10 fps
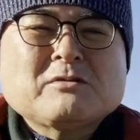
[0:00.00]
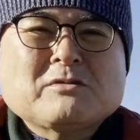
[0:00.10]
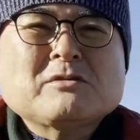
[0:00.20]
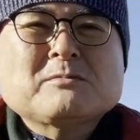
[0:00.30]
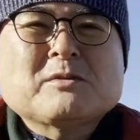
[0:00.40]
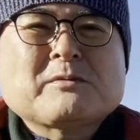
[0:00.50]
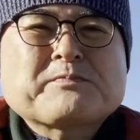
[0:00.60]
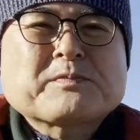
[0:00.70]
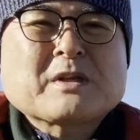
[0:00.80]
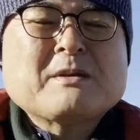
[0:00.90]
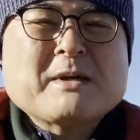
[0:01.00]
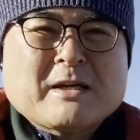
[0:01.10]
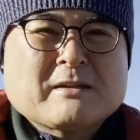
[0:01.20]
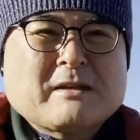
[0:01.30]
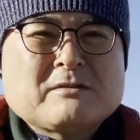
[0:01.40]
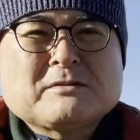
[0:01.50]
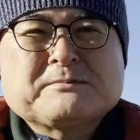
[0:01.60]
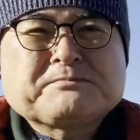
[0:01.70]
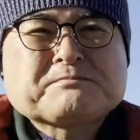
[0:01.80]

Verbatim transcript: の夜も今やっている、